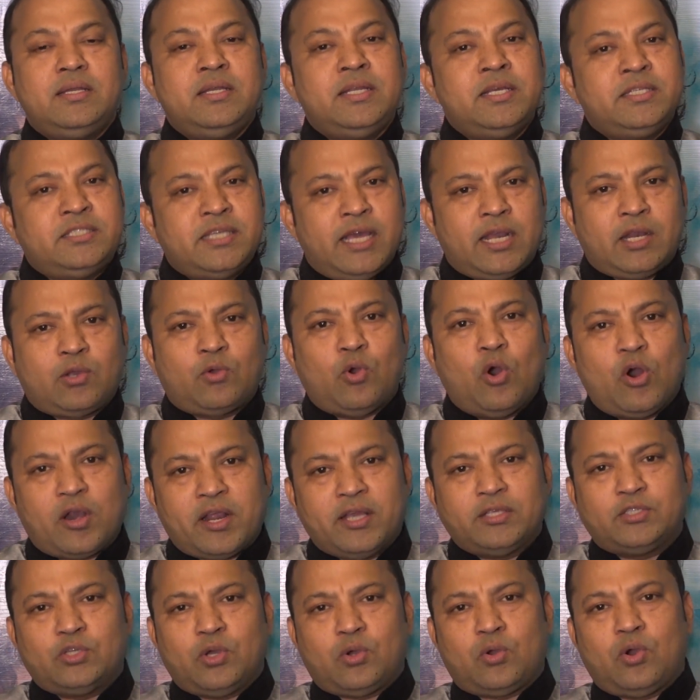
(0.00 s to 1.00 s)
নিজের
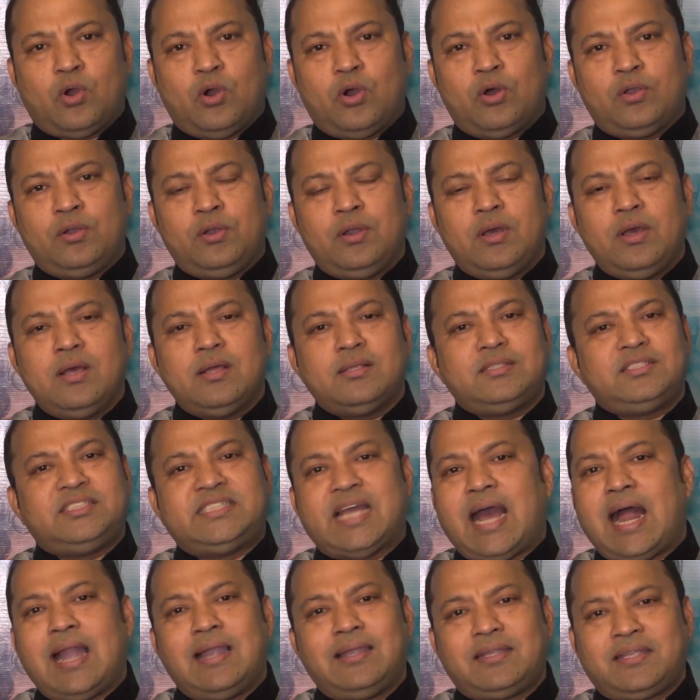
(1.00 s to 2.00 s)
ঘরে যখন
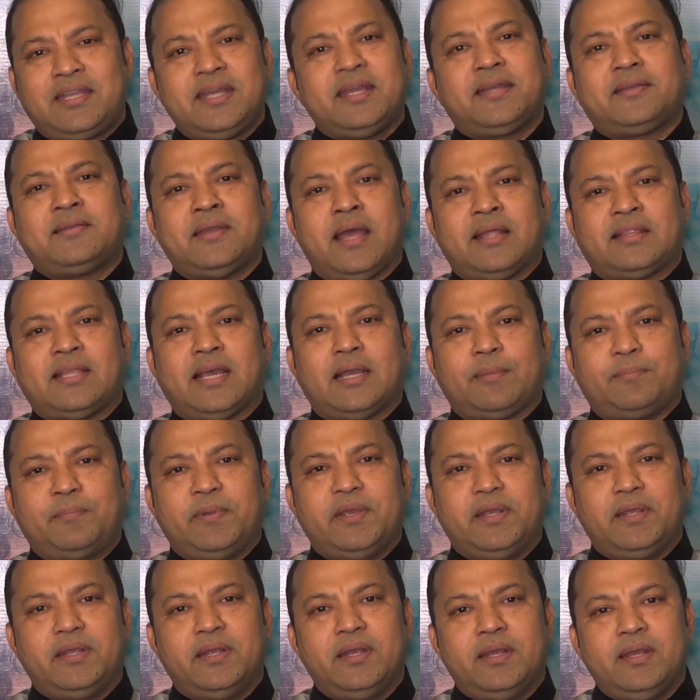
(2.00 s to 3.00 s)
চাল ঠিক না
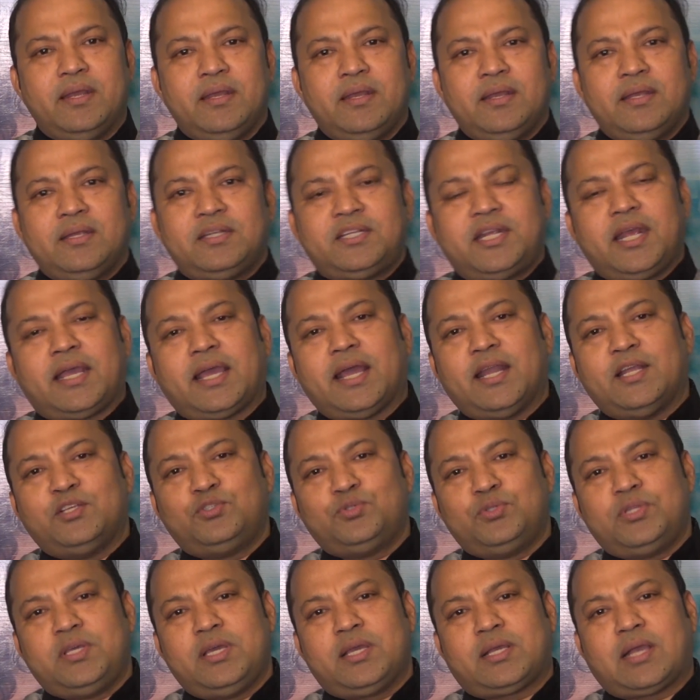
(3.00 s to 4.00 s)
থাকবে সেখানে
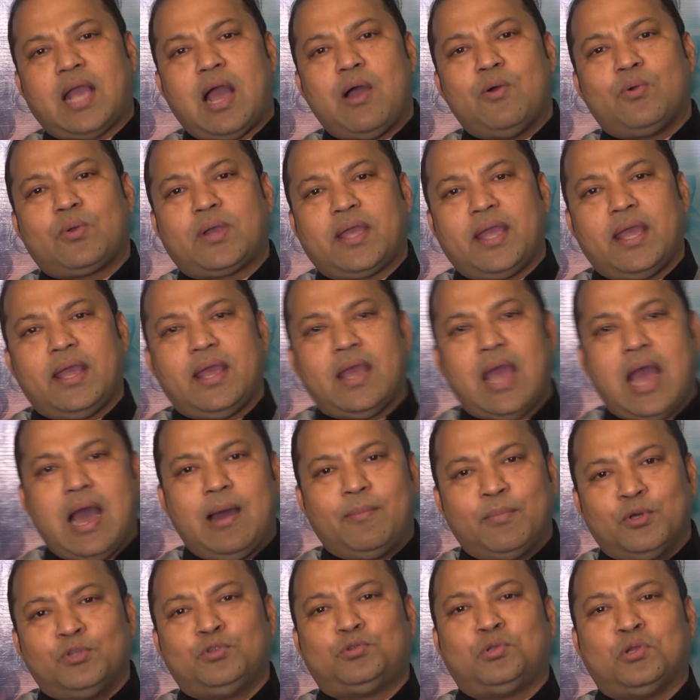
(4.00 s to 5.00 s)
যদি কাউকে
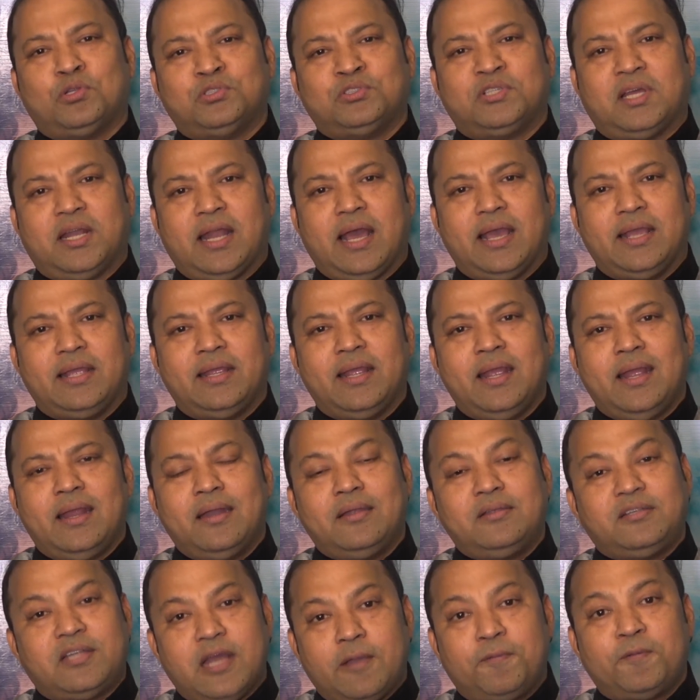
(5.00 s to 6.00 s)
আমন্ত্রণ জানায়
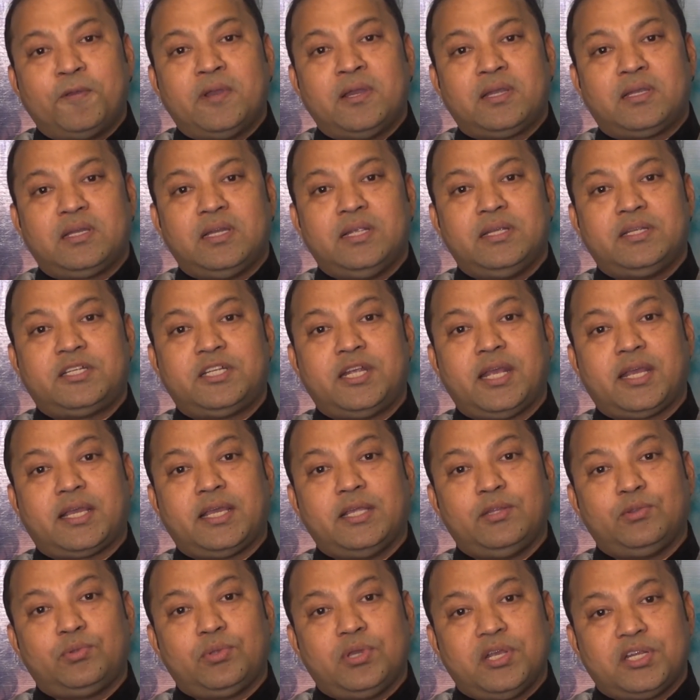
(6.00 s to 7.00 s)
ডেফিনেটলি সে
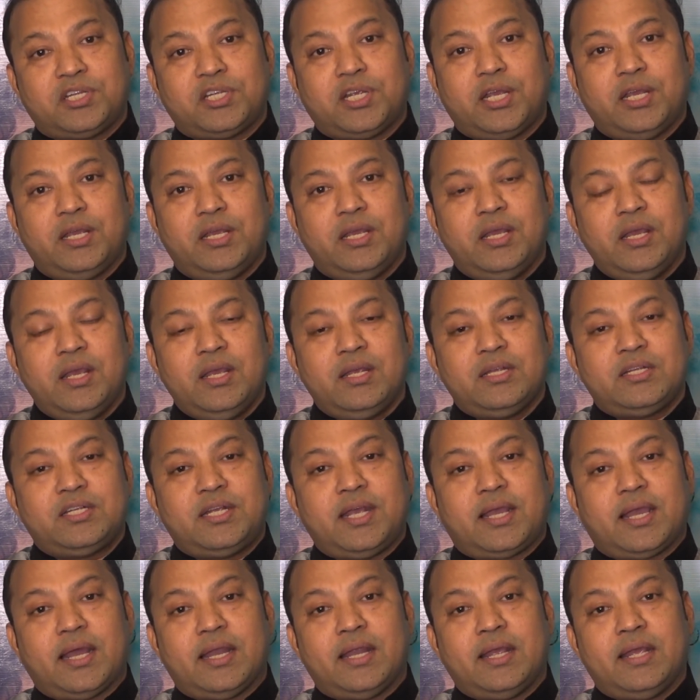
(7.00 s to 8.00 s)
কিন্তু এসে
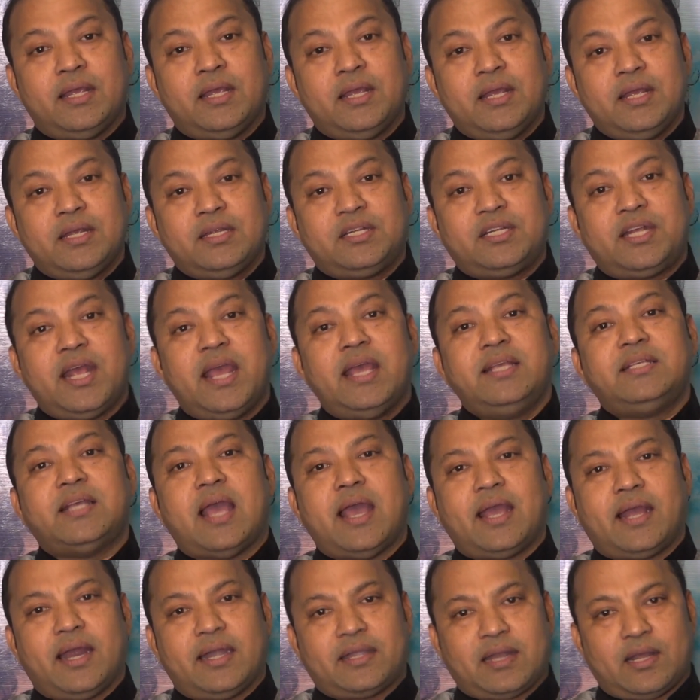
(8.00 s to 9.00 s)
সেখানে সেই
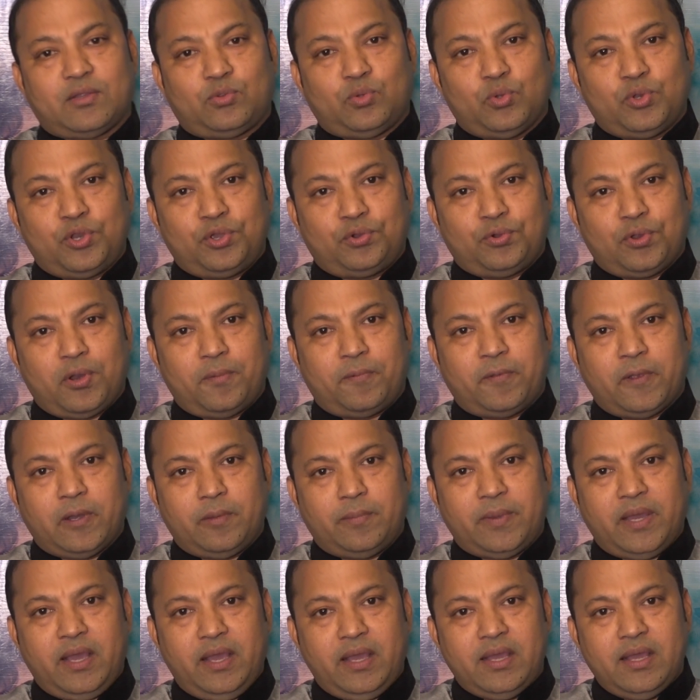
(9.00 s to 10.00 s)
জায়গাটা তৈরি করে
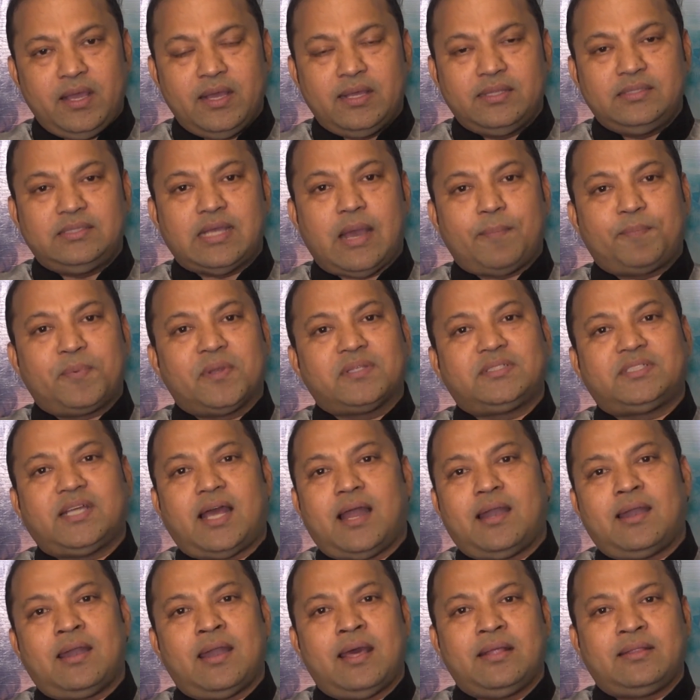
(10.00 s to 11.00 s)
ফেলবে যে আপনার
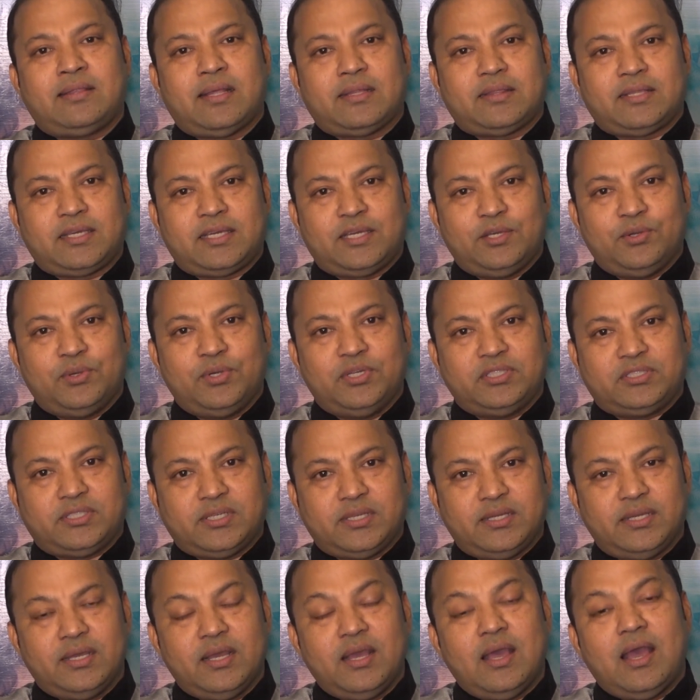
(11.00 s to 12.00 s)
চাল নাই তাতে কী
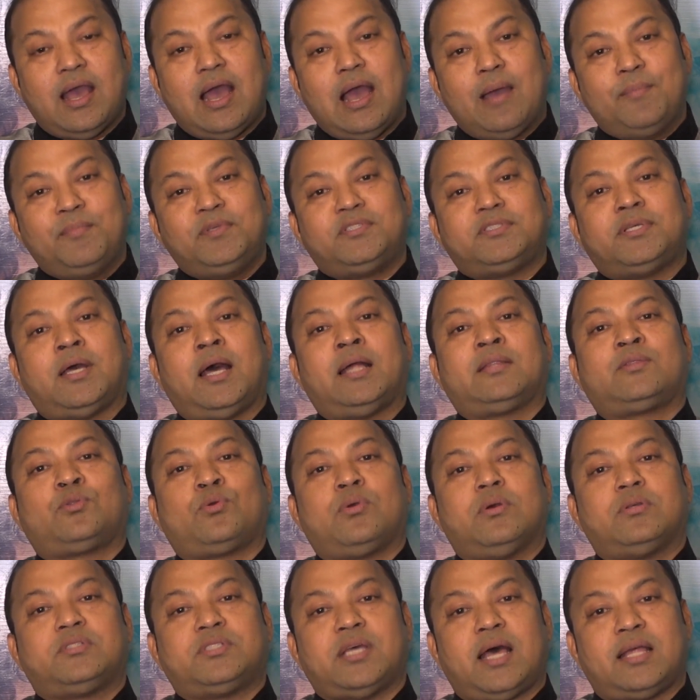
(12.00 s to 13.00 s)
হয়েছে আমি ছাদ
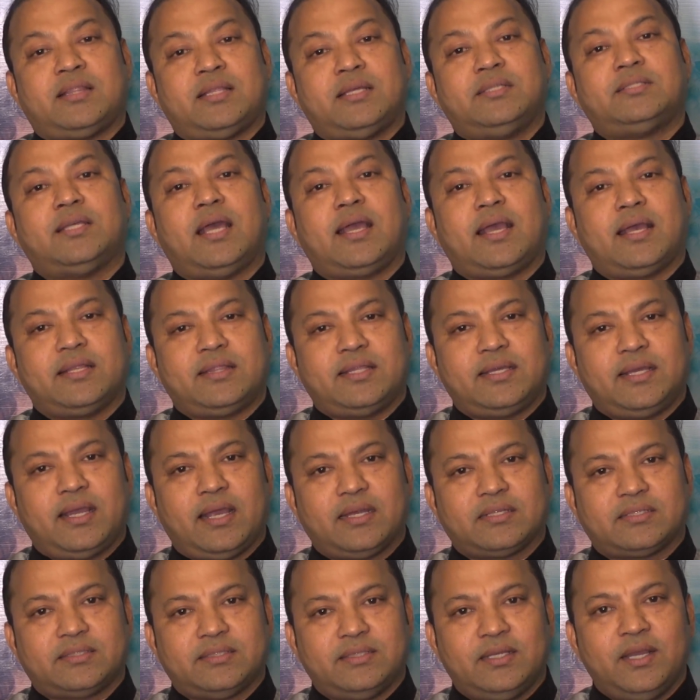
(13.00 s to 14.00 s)
ছাদের জায়গা থেকে
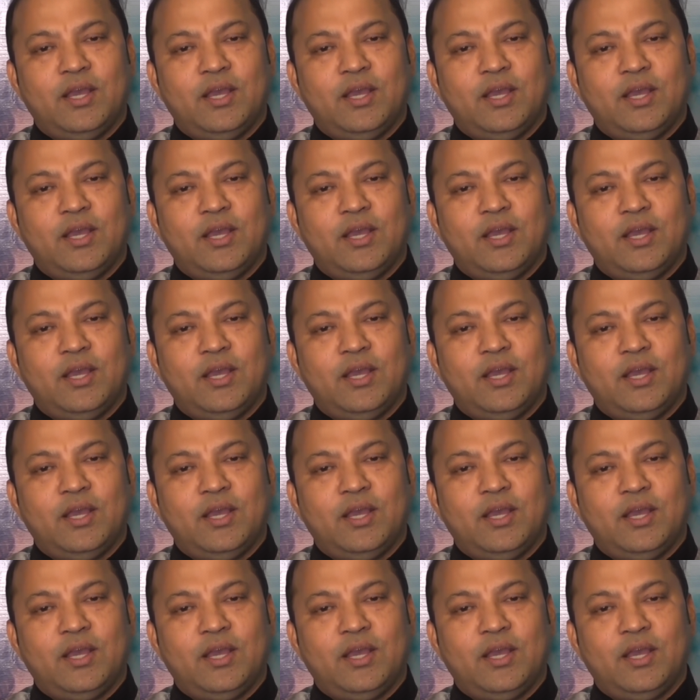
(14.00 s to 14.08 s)
আসছি